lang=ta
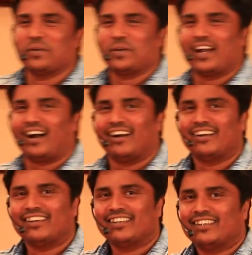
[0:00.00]
லூயா
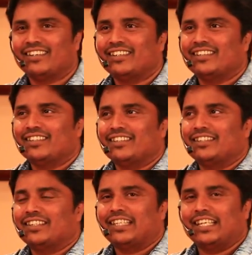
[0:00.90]

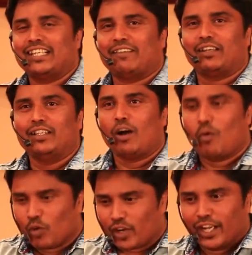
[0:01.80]
இதை வந்து
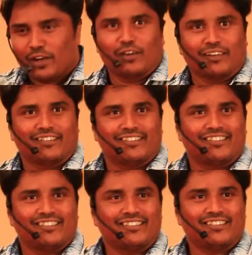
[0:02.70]
அவங்க ஒரு ஹிண்டு
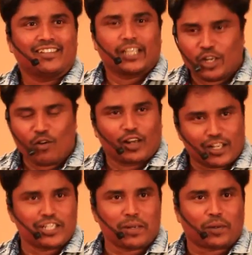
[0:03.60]
இன்னும் அவங்க
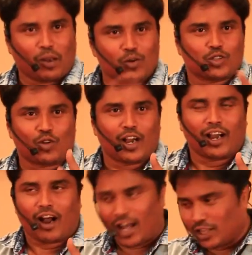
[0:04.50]
ரசிக்கப்படுற அவங்க
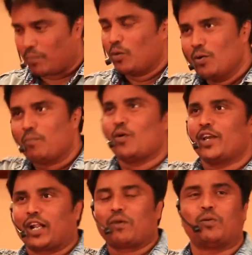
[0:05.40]
சொன்னாங்க அந்த பொண்ணு
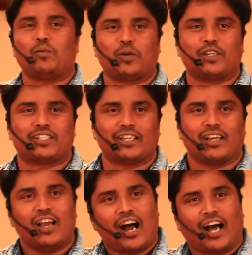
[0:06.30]
போய் எனக்கு ஃபோன் பண்ணிச்சு
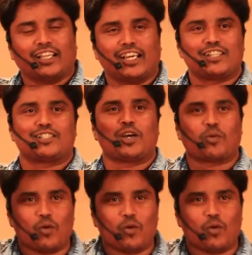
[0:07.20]
அந்த ஏசுனார்